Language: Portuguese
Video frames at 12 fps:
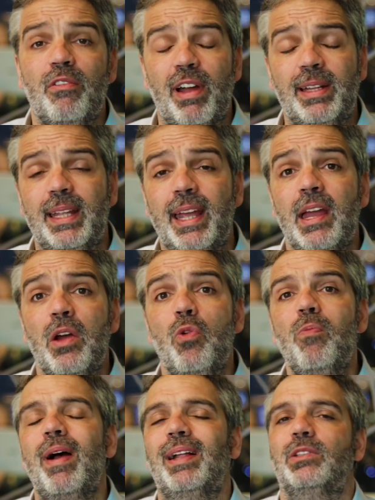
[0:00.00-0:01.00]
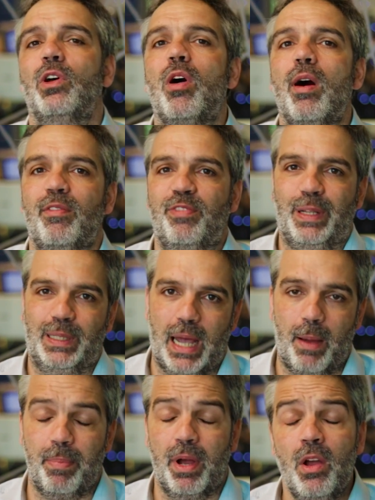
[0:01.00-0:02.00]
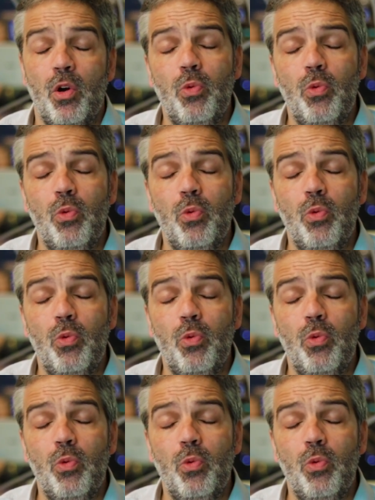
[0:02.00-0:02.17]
vai ter uma nova etapa,